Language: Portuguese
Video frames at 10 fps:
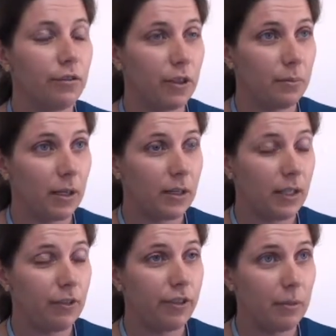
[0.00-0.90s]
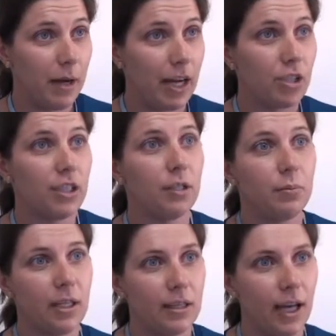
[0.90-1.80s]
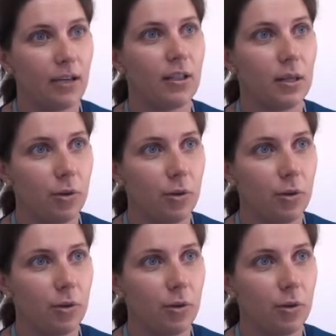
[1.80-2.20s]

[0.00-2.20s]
enferma, de enfermagem e também técnico de